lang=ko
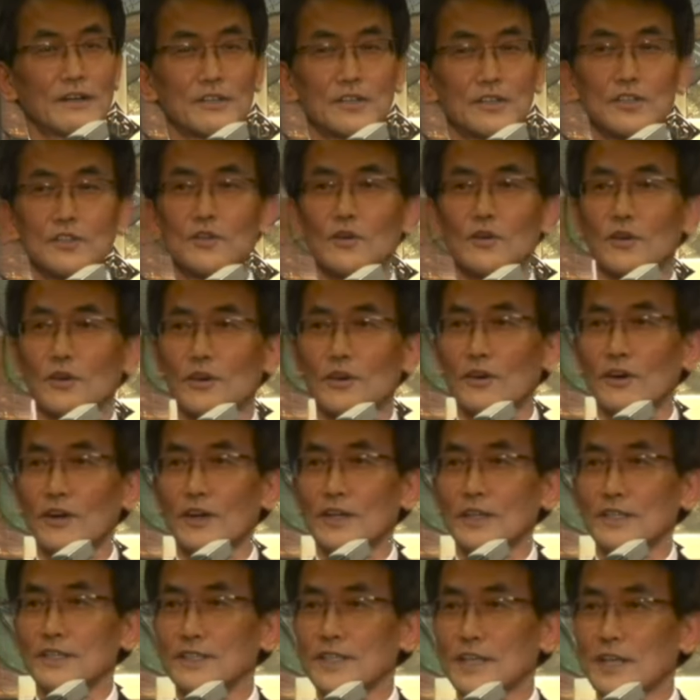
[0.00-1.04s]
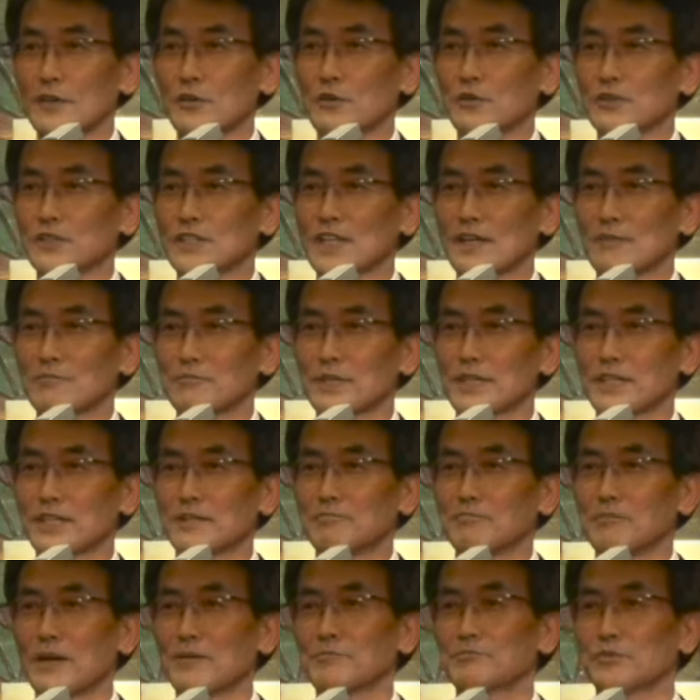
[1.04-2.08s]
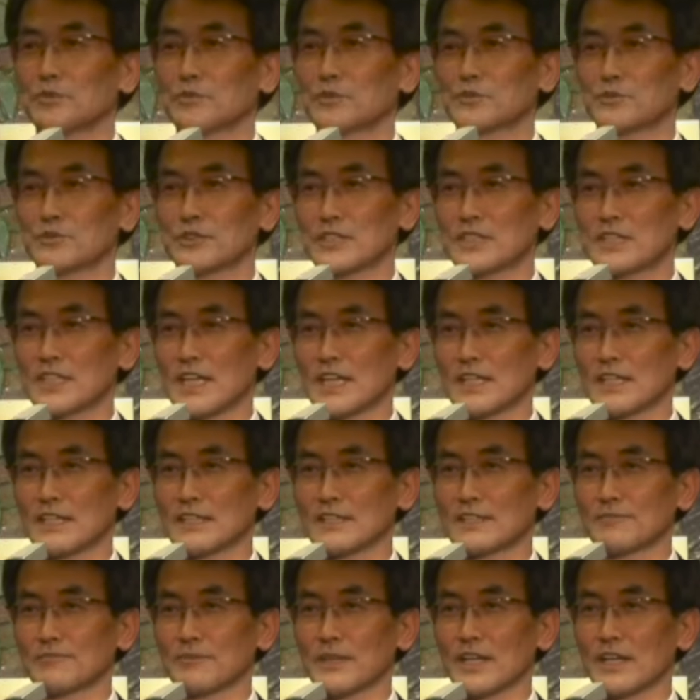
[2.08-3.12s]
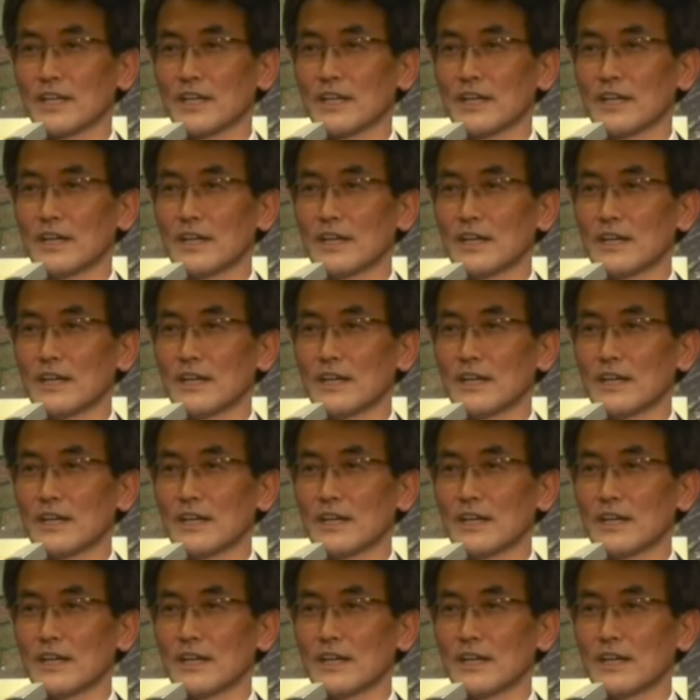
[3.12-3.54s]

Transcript: 그도 새로운 생명을 맛볼 수 있지 않겠습니까?